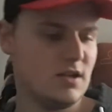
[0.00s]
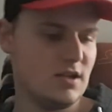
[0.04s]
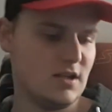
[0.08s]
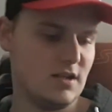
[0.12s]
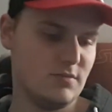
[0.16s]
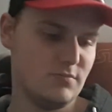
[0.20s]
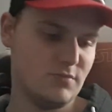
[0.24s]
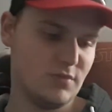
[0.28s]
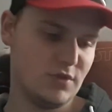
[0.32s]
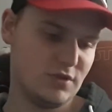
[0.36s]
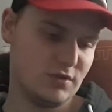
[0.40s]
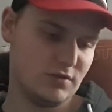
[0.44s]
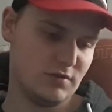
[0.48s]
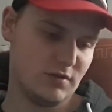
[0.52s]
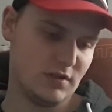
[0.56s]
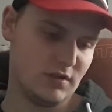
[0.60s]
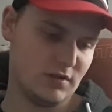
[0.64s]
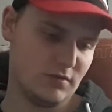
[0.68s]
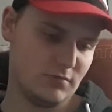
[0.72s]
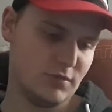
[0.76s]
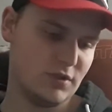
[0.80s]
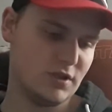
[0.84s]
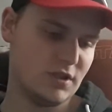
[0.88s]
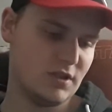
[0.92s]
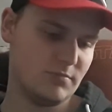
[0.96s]
halt mit,
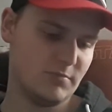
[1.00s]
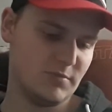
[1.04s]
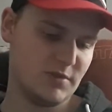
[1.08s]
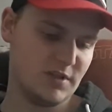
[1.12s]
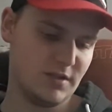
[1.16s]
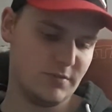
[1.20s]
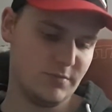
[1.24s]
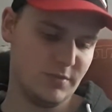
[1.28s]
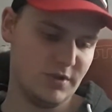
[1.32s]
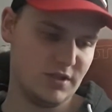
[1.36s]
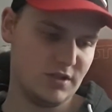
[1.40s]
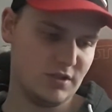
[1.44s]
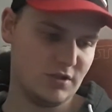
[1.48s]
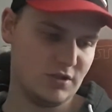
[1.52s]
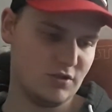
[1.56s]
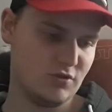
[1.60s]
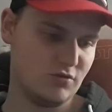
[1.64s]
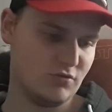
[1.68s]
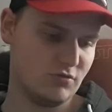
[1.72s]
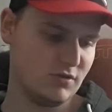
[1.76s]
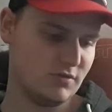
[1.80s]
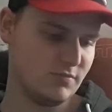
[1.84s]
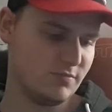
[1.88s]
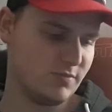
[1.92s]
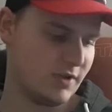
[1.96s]
ja, mit dem kleinen Mädchen
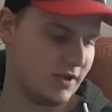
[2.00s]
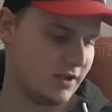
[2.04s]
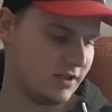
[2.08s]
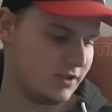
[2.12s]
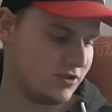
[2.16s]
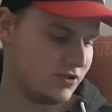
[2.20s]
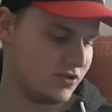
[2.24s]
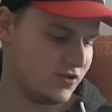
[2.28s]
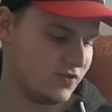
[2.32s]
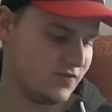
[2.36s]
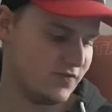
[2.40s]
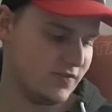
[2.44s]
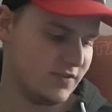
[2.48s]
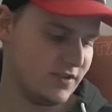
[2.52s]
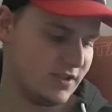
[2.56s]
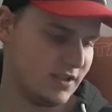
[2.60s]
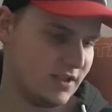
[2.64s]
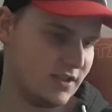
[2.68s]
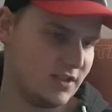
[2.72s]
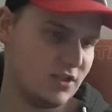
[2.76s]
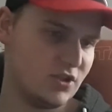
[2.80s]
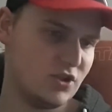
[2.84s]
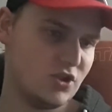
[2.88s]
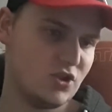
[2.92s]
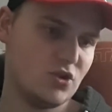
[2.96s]
knuddelt praktisch, finde ich
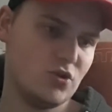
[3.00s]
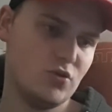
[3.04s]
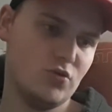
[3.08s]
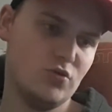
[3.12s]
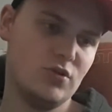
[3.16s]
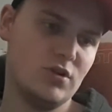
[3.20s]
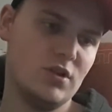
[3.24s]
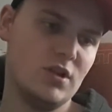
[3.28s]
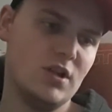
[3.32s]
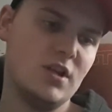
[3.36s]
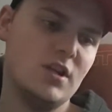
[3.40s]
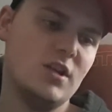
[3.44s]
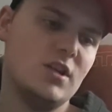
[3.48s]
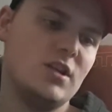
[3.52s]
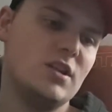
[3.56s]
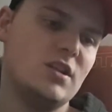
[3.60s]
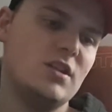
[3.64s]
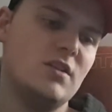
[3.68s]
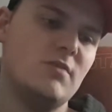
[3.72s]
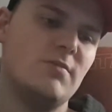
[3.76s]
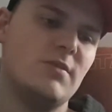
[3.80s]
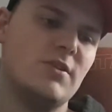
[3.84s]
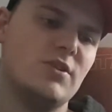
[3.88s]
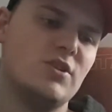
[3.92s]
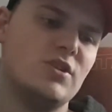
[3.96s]
richtig schön.
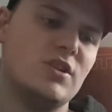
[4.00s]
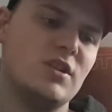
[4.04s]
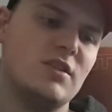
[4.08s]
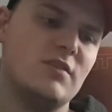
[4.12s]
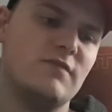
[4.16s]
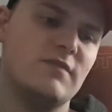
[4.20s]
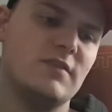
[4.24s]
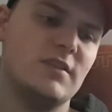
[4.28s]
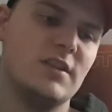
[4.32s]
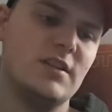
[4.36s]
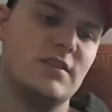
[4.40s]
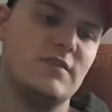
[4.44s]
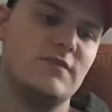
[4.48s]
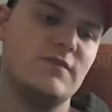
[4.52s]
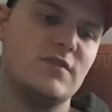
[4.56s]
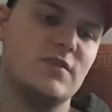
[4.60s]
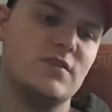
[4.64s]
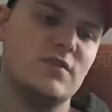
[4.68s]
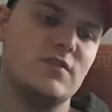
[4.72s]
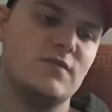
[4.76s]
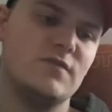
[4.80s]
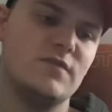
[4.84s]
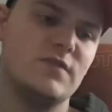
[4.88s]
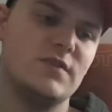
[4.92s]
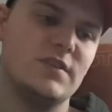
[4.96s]
Hierbei steht, vielleicht
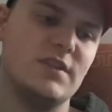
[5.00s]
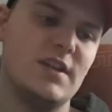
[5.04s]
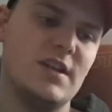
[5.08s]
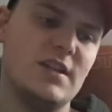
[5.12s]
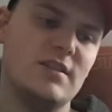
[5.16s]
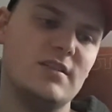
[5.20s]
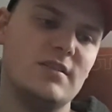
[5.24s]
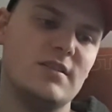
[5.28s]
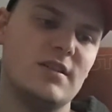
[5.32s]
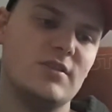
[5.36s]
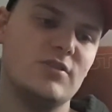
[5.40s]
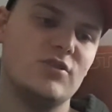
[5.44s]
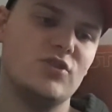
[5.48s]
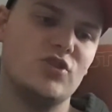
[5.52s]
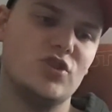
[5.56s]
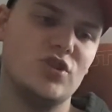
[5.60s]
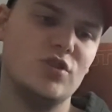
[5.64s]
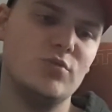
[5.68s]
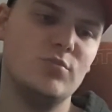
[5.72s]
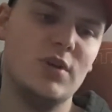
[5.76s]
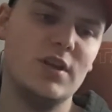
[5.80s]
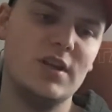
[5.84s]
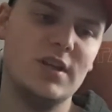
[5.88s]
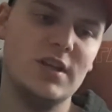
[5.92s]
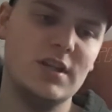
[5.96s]
wirst du für jene deine
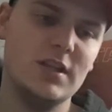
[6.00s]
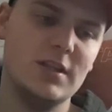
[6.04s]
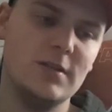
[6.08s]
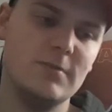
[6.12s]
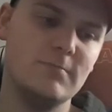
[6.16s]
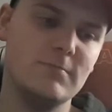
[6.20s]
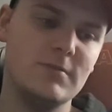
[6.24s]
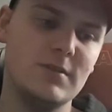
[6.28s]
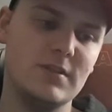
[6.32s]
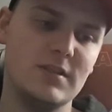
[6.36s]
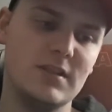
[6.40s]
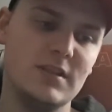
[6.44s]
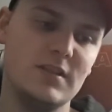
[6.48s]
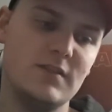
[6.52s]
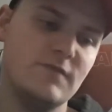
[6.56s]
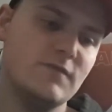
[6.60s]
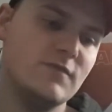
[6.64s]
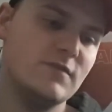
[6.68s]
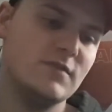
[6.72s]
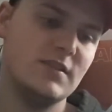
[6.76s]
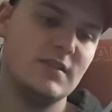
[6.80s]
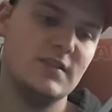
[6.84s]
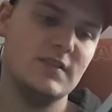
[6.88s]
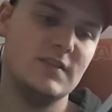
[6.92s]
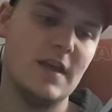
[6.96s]
Stimme erheben, die nicht
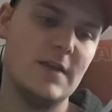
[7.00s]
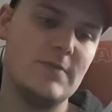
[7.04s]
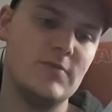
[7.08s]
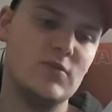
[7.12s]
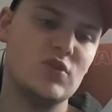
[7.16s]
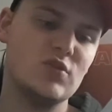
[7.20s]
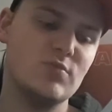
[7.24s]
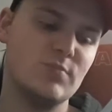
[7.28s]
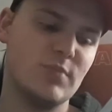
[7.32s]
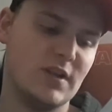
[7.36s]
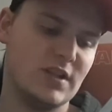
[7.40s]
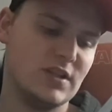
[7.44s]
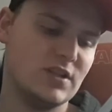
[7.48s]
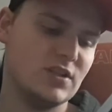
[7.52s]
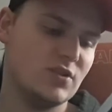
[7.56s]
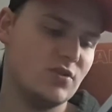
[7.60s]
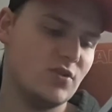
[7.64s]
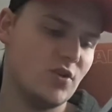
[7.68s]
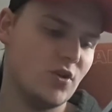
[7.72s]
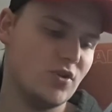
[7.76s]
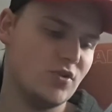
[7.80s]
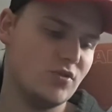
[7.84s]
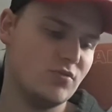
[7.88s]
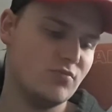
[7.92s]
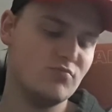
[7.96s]
für sich selbst sprechen
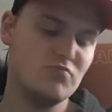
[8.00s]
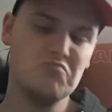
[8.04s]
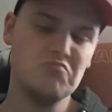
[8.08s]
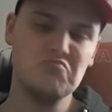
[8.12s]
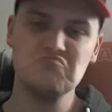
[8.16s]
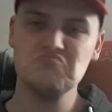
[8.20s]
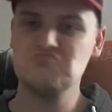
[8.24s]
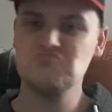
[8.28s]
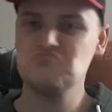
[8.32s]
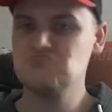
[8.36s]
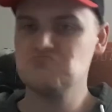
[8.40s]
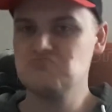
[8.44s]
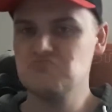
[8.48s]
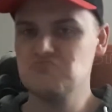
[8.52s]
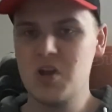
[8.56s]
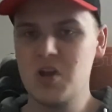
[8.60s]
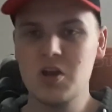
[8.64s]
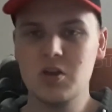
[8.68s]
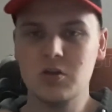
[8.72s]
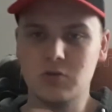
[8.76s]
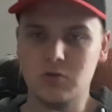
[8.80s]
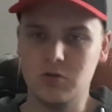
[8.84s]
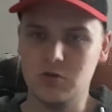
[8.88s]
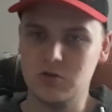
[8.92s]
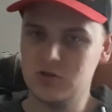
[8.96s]
können.
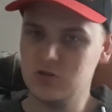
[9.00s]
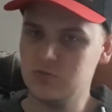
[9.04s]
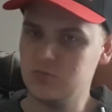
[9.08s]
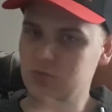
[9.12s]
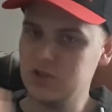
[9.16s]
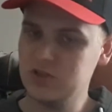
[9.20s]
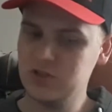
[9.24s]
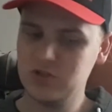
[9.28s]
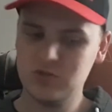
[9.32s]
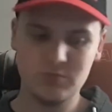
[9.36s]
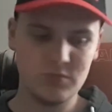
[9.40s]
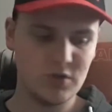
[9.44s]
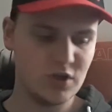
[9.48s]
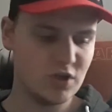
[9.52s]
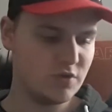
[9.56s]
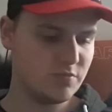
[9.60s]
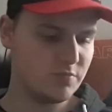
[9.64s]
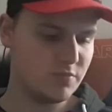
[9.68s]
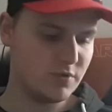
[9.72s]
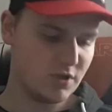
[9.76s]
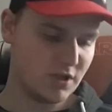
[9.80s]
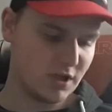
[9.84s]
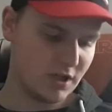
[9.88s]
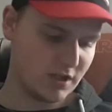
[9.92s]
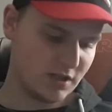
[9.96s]
Könnte man zum
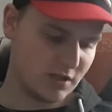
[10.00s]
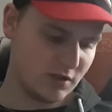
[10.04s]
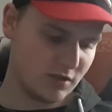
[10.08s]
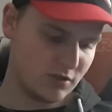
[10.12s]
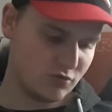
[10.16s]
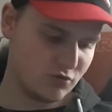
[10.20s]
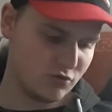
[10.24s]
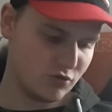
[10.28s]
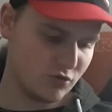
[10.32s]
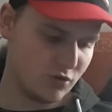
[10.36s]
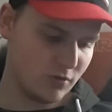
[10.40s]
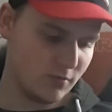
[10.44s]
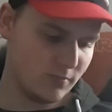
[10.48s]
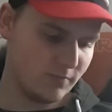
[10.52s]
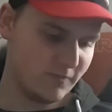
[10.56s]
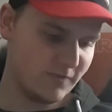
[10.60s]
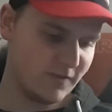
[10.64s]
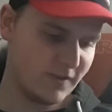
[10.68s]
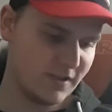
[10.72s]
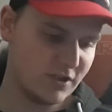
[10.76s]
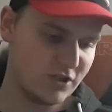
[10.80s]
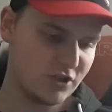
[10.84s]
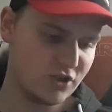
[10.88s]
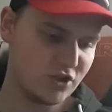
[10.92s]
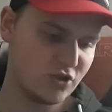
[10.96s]
Beispiel, keine Ahnung,
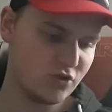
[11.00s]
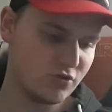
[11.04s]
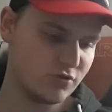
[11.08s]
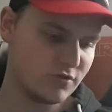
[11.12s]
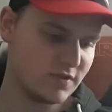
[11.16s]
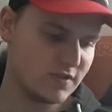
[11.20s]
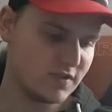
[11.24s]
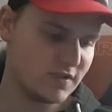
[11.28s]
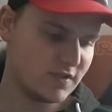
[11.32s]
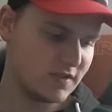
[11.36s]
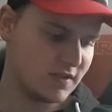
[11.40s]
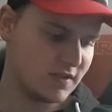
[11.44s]
Umweltschutz,